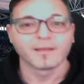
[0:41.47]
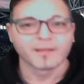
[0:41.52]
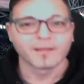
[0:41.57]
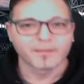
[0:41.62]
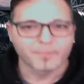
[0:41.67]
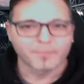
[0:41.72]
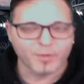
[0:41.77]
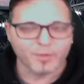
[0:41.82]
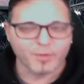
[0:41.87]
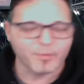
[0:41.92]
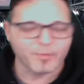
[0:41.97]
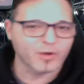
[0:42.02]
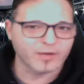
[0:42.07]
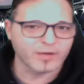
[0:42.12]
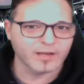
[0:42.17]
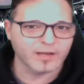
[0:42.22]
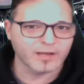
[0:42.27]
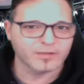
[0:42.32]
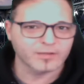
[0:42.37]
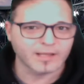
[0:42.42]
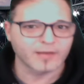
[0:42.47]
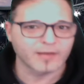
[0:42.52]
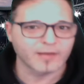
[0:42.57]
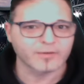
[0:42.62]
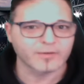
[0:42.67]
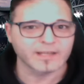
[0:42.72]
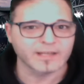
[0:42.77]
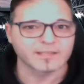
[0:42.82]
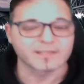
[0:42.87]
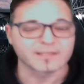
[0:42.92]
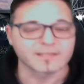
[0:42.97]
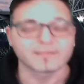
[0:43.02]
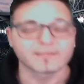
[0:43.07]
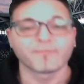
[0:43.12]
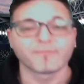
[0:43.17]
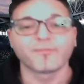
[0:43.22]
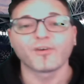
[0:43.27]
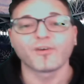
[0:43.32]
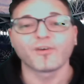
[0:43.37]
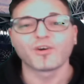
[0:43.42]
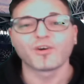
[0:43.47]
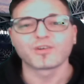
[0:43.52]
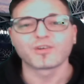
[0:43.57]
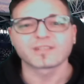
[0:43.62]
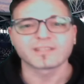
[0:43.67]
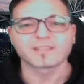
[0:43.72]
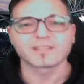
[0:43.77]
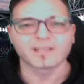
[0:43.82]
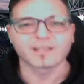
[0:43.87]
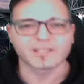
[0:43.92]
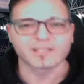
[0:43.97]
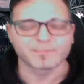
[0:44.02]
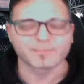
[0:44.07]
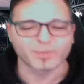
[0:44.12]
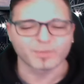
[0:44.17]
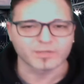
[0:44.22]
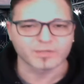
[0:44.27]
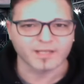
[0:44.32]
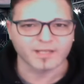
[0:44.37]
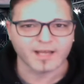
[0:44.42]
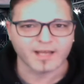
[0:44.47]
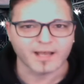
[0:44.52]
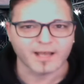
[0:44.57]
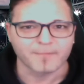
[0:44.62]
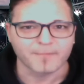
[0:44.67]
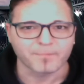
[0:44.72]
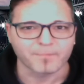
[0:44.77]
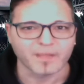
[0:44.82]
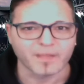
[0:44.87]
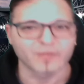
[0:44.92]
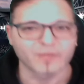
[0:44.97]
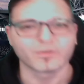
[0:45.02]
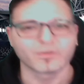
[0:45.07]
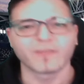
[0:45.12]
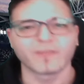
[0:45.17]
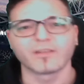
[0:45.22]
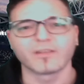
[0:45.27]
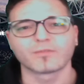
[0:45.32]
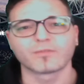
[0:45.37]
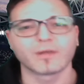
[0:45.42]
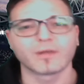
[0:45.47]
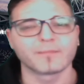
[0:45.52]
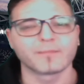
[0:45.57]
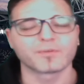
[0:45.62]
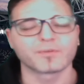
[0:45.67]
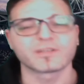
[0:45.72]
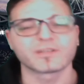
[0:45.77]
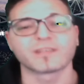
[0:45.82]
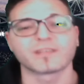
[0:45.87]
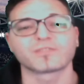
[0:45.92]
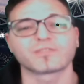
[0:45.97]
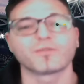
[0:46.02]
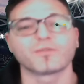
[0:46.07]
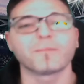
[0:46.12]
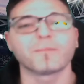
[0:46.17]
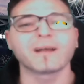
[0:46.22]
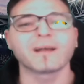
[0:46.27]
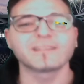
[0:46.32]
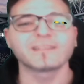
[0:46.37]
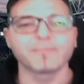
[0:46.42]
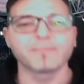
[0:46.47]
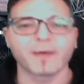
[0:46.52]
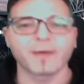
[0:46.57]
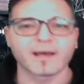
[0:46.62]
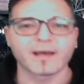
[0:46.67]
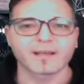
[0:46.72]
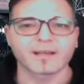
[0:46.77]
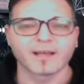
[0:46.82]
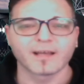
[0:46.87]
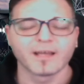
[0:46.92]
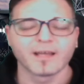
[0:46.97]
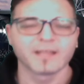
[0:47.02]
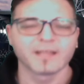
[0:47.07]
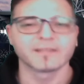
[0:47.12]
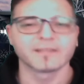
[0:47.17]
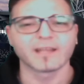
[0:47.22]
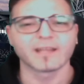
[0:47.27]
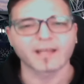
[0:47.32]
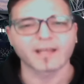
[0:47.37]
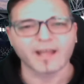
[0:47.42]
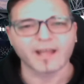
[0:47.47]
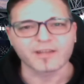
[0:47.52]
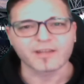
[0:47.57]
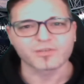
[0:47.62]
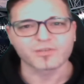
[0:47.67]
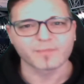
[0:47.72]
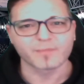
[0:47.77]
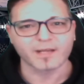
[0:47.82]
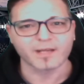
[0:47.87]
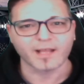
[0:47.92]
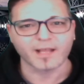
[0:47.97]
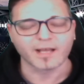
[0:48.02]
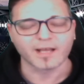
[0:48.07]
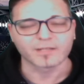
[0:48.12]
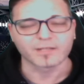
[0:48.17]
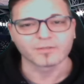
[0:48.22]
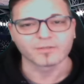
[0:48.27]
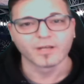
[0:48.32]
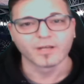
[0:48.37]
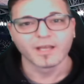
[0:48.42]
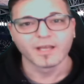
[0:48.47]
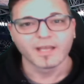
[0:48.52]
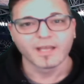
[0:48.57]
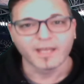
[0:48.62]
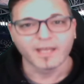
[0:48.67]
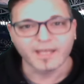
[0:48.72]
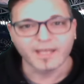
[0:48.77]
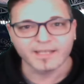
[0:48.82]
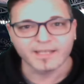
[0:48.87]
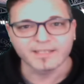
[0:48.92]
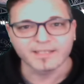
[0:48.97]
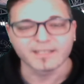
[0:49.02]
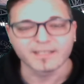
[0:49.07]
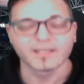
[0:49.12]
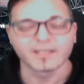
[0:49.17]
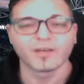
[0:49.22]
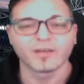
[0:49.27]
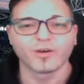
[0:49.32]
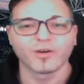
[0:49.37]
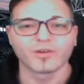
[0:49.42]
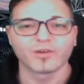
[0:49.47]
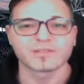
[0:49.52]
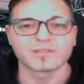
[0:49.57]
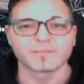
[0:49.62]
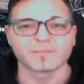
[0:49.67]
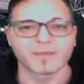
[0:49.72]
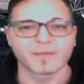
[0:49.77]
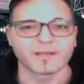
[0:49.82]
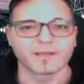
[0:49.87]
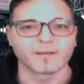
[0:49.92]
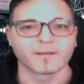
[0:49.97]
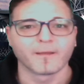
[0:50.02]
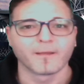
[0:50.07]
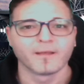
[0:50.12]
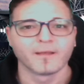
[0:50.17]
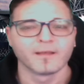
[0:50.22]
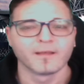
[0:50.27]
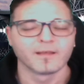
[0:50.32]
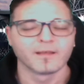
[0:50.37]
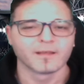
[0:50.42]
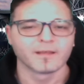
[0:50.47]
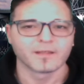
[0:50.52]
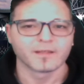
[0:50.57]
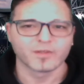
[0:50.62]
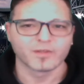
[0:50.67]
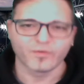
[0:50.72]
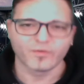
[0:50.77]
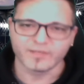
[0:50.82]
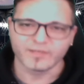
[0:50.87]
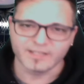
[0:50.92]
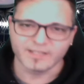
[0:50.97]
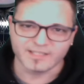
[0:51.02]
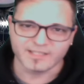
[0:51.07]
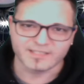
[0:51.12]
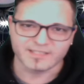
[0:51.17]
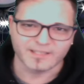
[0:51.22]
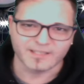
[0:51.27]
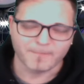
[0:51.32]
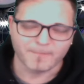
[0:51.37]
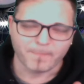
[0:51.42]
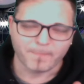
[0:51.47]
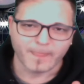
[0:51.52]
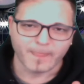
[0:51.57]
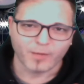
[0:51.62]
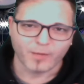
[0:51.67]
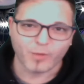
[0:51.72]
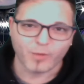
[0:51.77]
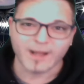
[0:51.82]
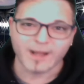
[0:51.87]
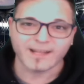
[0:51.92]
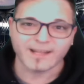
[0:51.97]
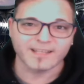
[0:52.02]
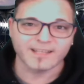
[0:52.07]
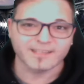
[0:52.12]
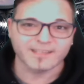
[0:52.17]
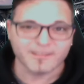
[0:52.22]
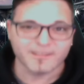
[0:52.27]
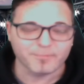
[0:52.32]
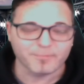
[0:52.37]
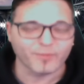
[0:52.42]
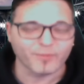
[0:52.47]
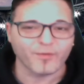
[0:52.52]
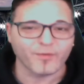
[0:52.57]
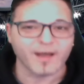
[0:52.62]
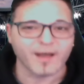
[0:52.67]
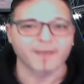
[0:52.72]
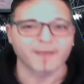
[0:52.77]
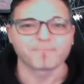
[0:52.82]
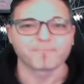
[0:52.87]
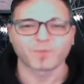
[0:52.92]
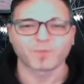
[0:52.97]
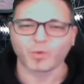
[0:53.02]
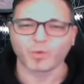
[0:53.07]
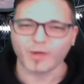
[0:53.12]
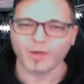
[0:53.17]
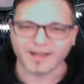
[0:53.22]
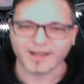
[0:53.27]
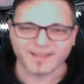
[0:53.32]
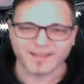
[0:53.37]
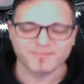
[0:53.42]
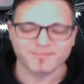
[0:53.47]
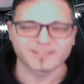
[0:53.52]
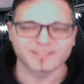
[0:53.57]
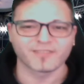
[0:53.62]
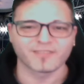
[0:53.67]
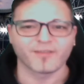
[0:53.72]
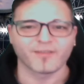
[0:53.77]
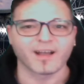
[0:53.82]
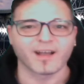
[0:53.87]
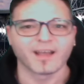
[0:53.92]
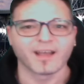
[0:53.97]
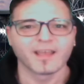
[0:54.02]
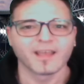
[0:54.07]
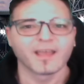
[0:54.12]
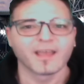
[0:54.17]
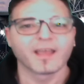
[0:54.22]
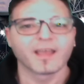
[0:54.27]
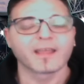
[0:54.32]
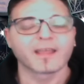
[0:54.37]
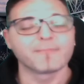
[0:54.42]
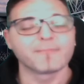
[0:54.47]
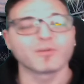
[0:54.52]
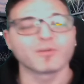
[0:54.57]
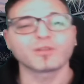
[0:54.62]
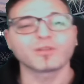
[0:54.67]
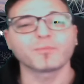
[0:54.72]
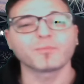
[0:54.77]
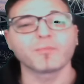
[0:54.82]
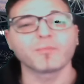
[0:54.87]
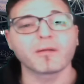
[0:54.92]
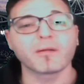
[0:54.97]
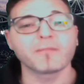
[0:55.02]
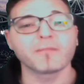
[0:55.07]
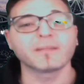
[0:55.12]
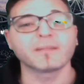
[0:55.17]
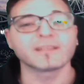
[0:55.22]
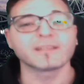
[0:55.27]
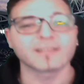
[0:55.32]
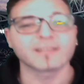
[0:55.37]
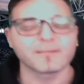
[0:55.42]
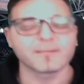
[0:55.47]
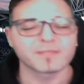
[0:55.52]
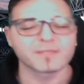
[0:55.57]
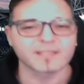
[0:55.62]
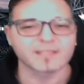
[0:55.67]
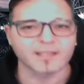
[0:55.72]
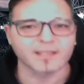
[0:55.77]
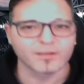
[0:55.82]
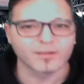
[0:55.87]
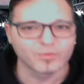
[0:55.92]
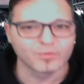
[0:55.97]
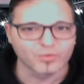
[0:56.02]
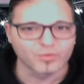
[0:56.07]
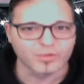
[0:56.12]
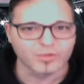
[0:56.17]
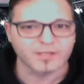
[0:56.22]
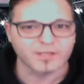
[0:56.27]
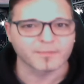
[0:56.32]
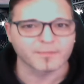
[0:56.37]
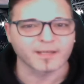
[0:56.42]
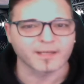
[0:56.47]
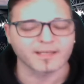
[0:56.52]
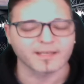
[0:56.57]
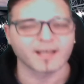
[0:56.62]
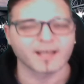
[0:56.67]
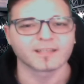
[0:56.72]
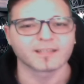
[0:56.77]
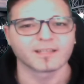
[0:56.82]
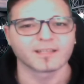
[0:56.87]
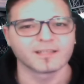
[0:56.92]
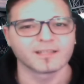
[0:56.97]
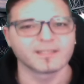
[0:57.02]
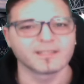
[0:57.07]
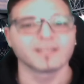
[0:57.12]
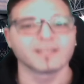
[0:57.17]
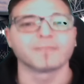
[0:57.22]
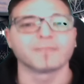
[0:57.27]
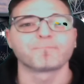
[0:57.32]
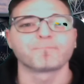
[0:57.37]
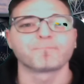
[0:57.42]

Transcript: proprio Aurelio De Laurentiis forse risponderà in un eventuale processo, ma si parla del calciomercato e di Osimen. Io vi dissi qualche tempo fa, qualche mese fa, che molto probabilmente sarebbe stata l'ultima annata di